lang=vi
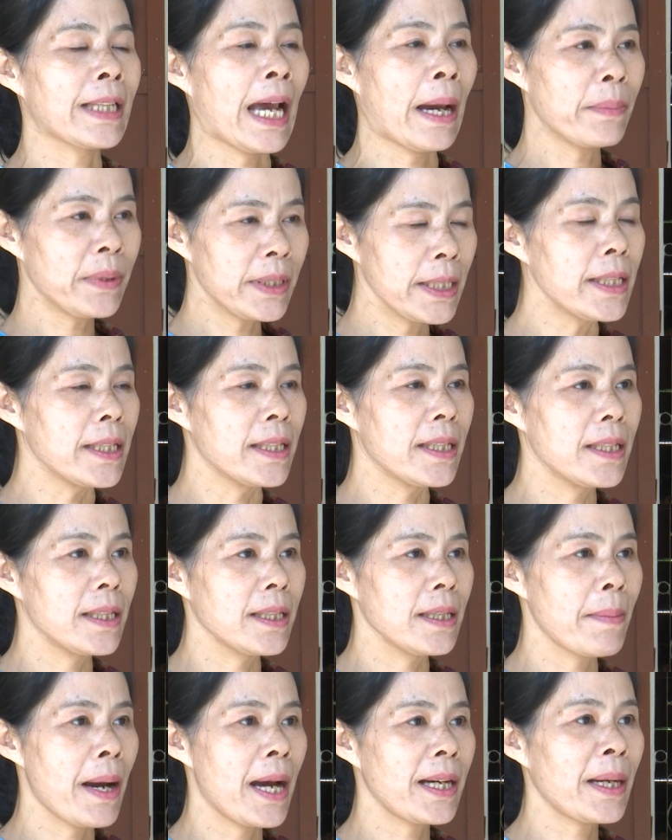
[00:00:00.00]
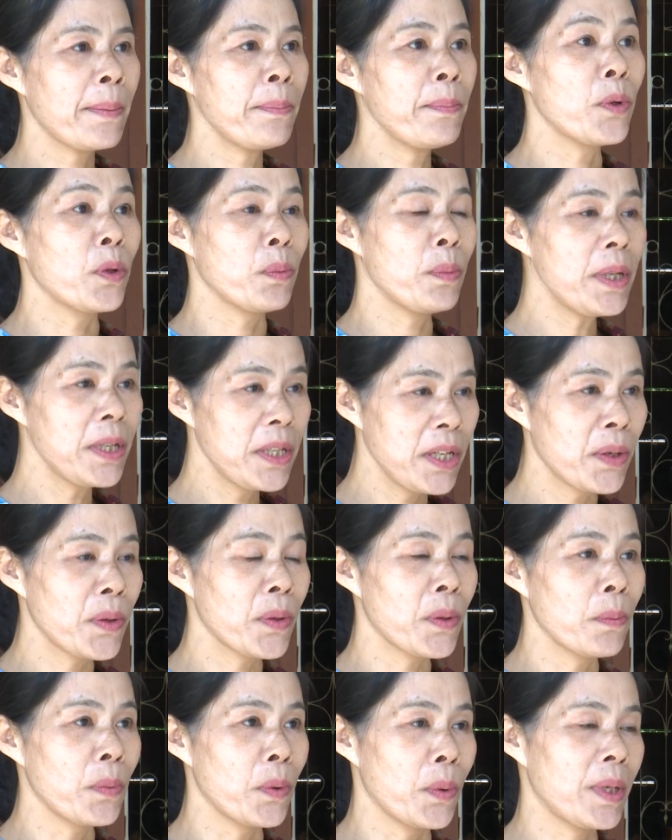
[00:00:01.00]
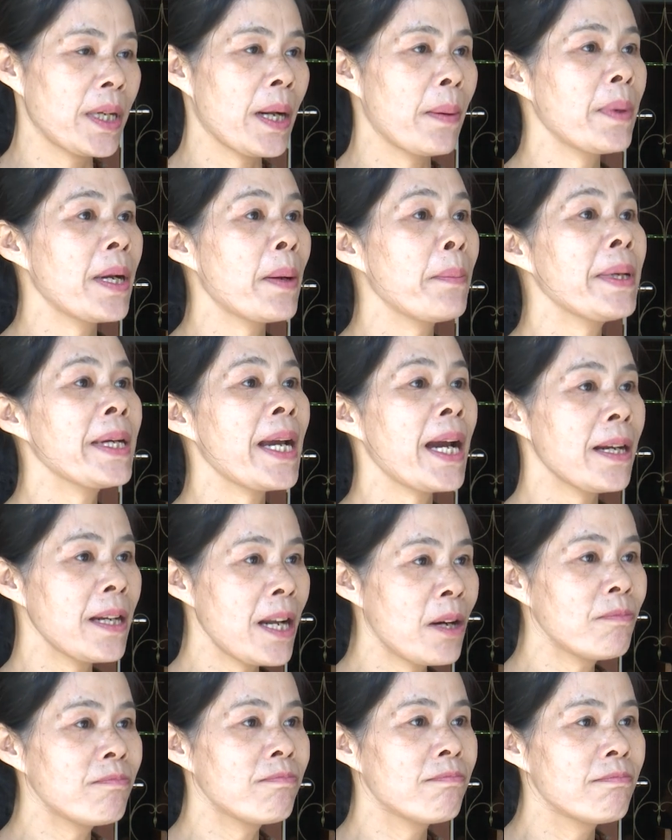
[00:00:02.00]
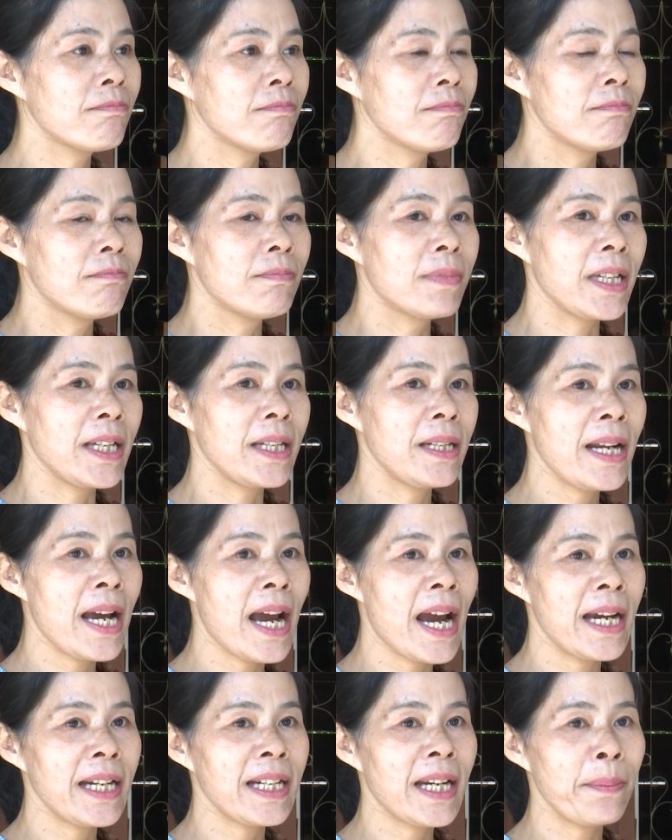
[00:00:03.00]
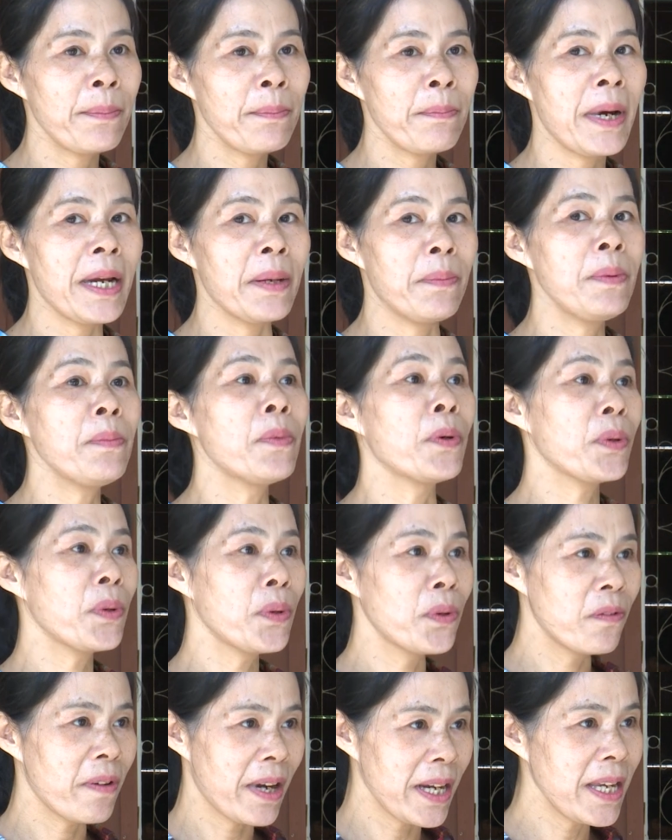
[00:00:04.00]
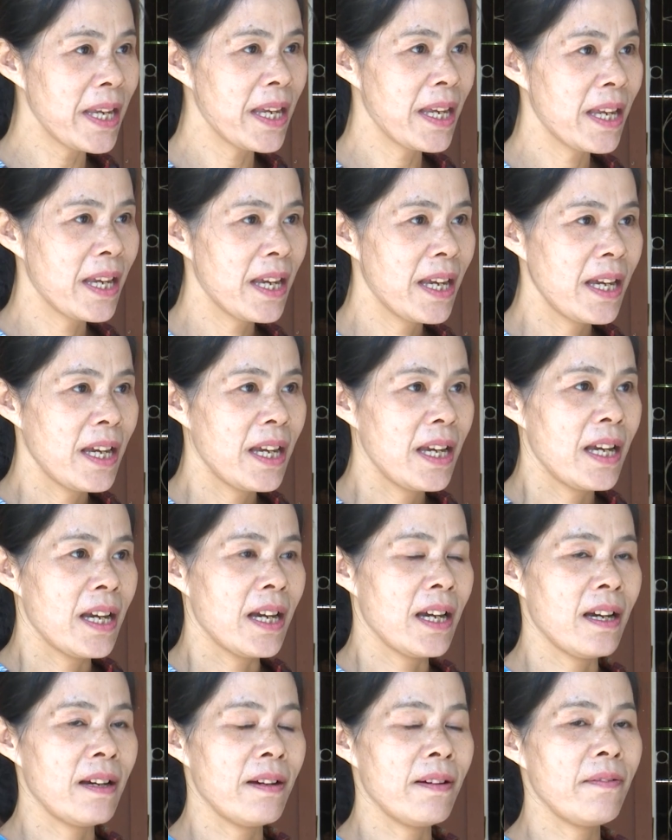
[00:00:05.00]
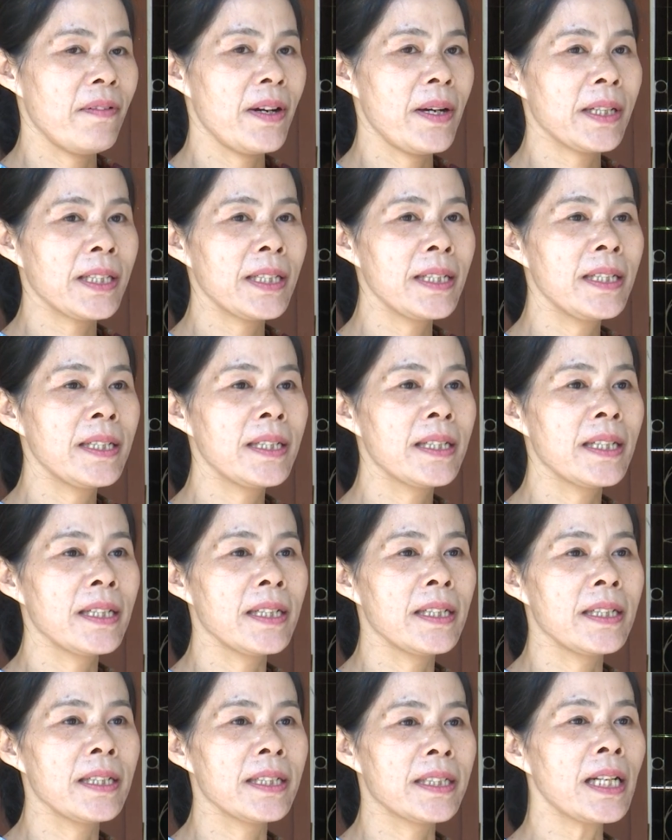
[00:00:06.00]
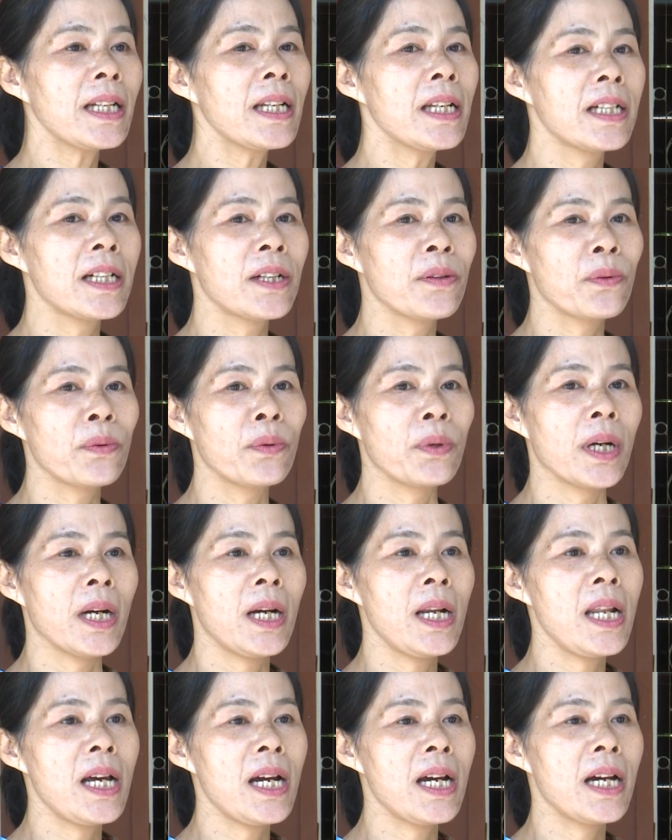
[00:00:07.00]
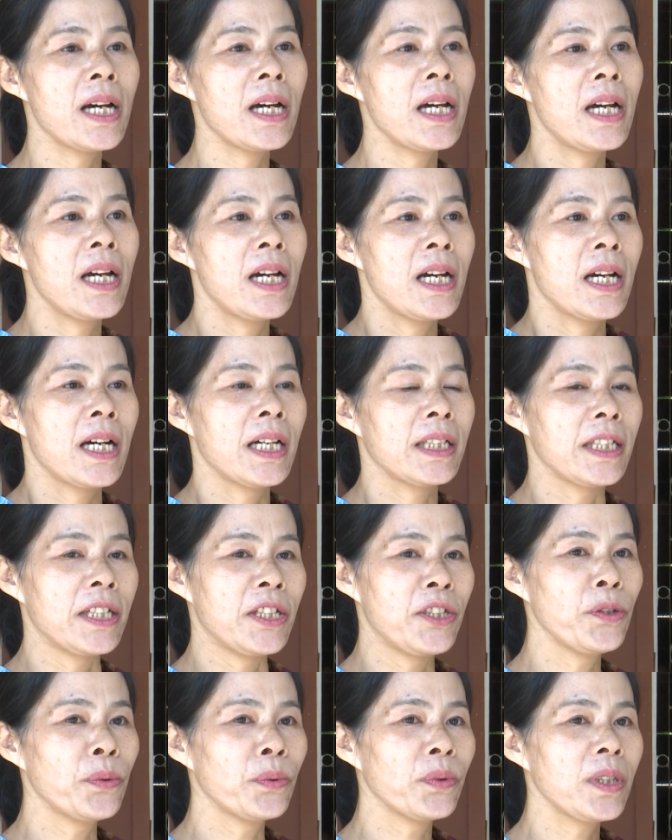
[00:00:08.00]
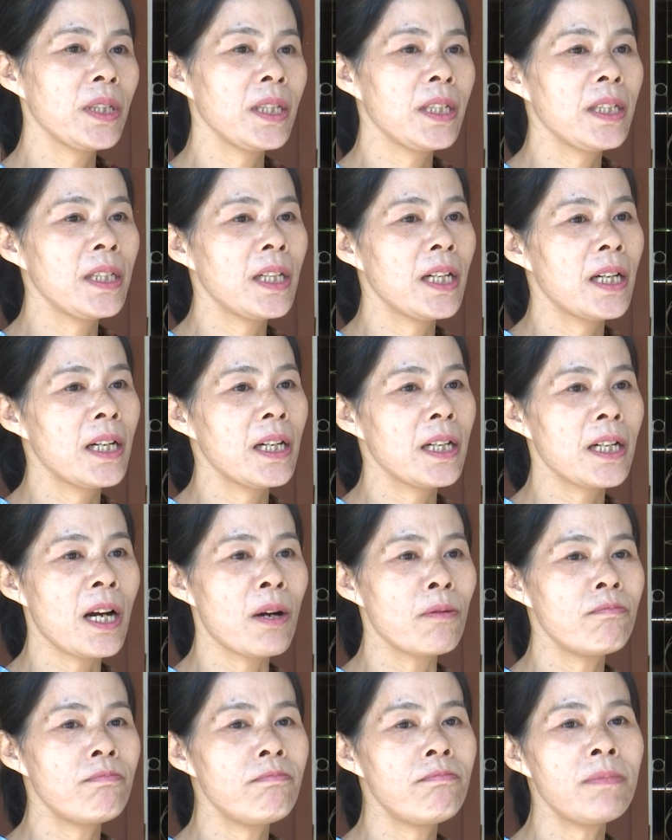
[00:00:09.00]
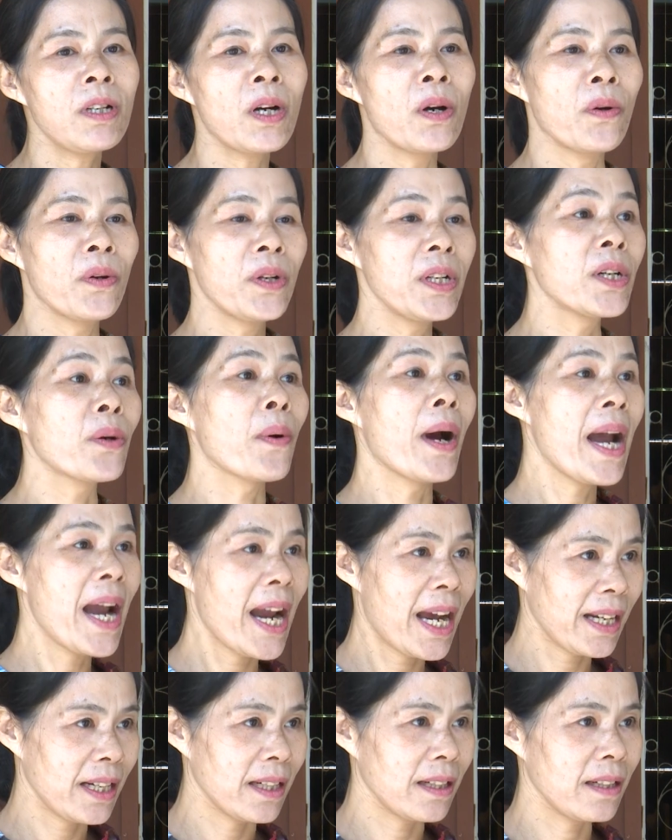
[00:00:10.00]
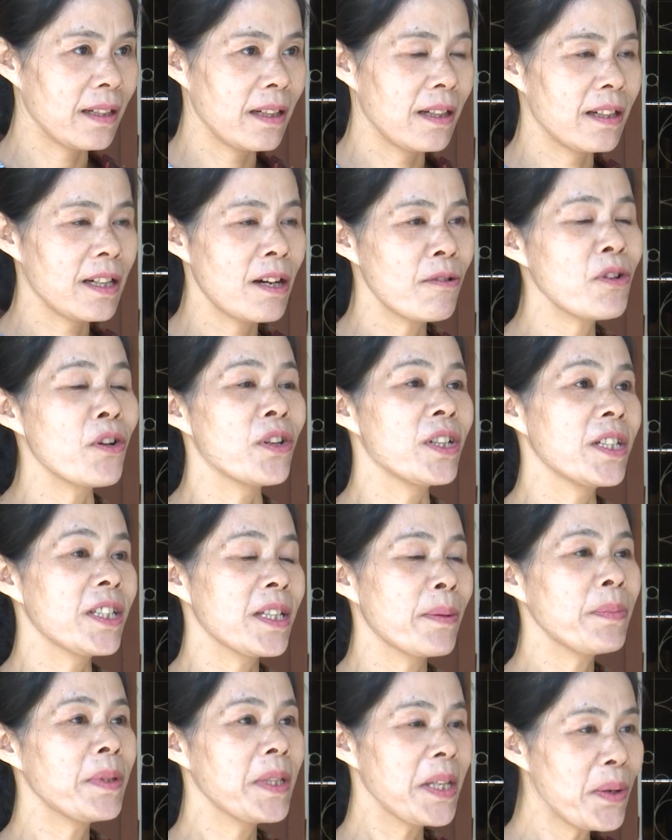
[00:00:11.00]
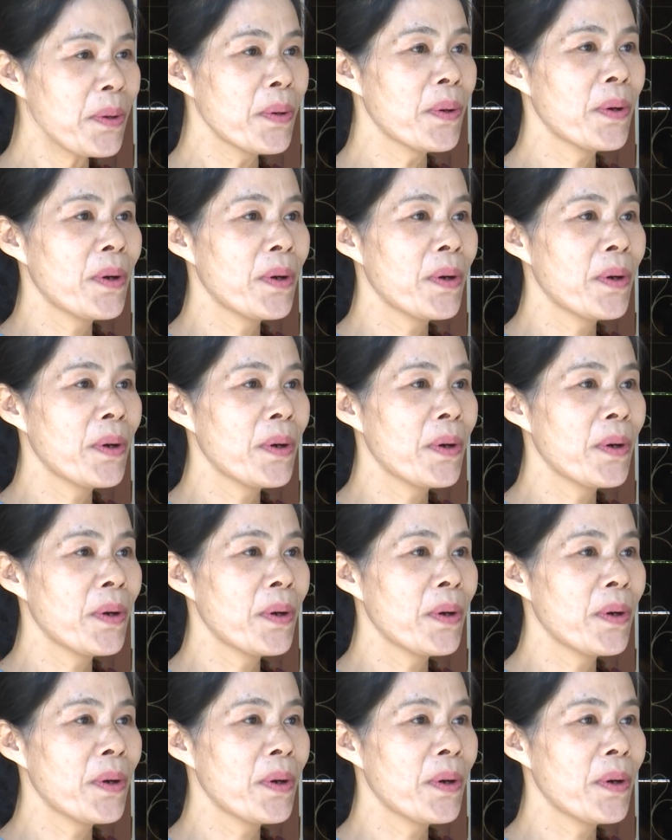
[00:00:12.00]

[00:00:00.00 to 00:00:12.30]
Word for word: 8 tỷ 340 triệu 450 ngàn đồng trên 271 hộ vay à, và cái, cái chất lượng của là à, tín dụng thì à, không có nợ quá hạn, không có nợ sâm tiêu.